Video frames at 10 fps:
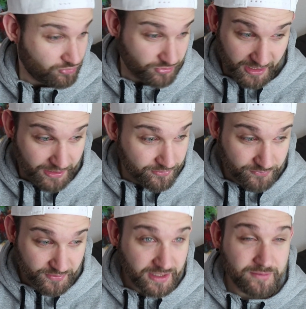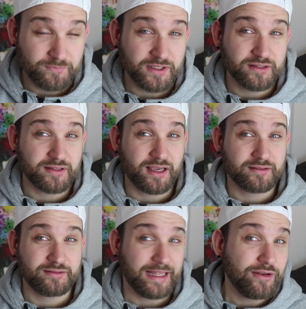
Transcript: total zufrieden, wie gesagt.